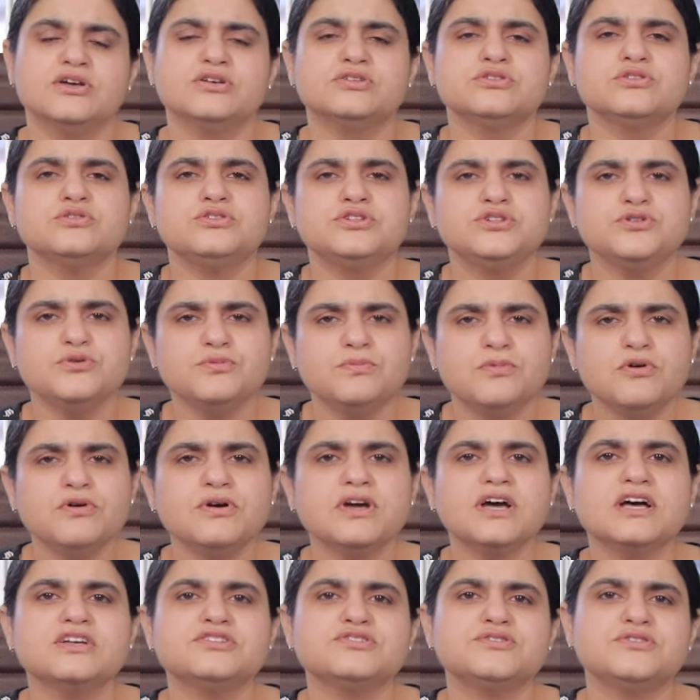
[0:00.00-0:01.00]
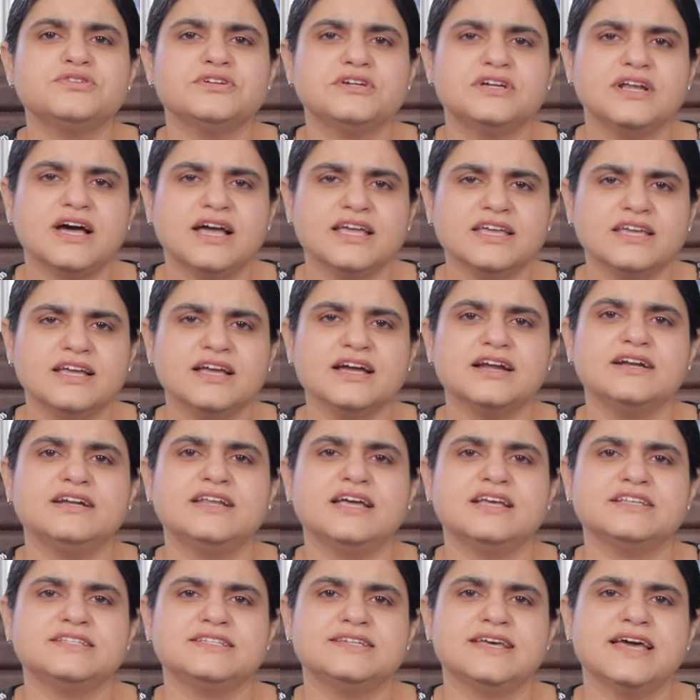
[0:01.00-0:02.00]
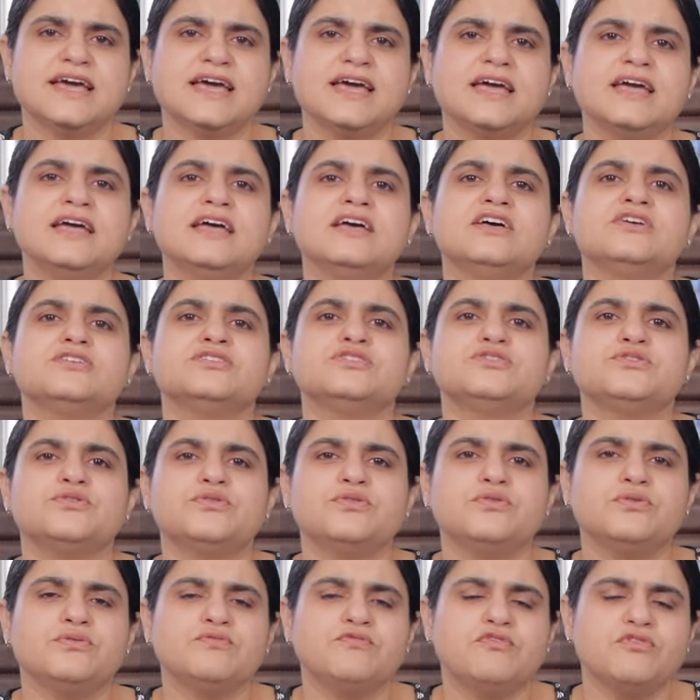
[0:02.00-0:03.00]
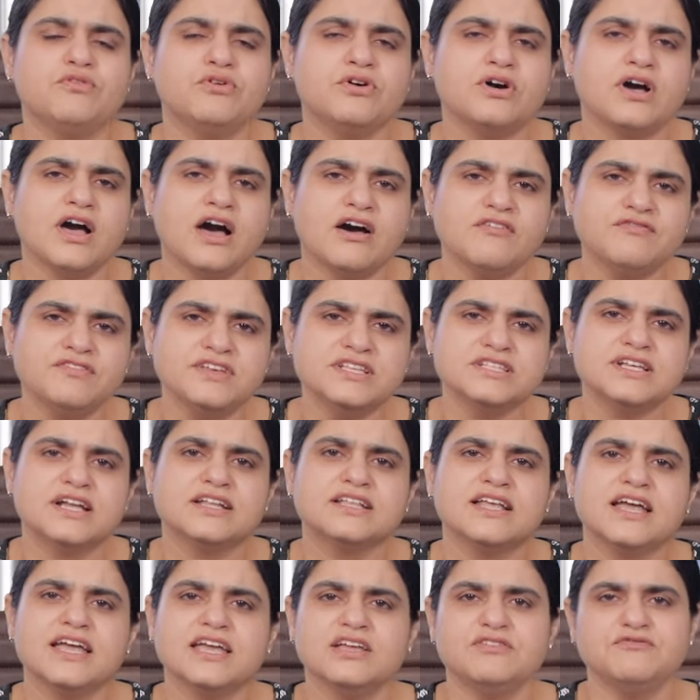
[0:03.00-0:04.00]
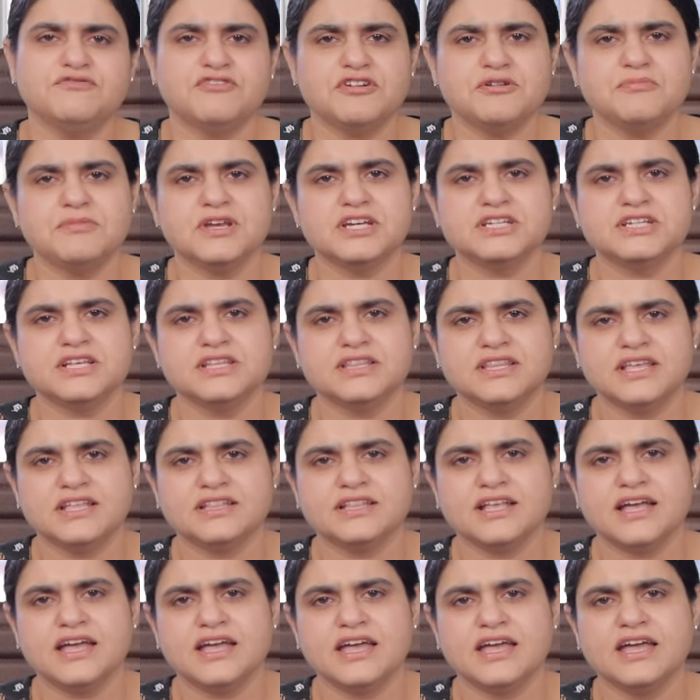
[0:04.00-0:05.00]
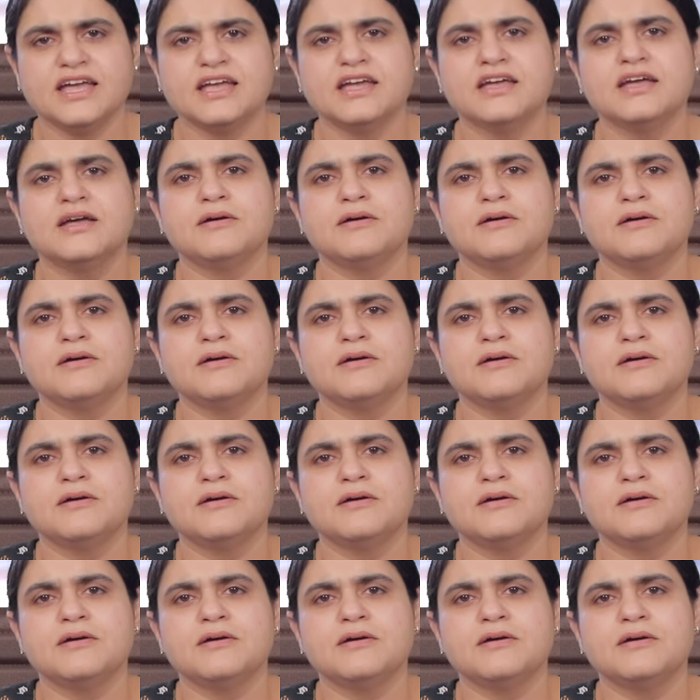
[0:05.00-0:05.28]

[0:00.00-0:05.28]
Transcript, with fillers: सो so, ट्यूबों का जो डाई का टेस्ट है जो वो काफ़ी ज़्यादा इन्फॉर्मेशन देता है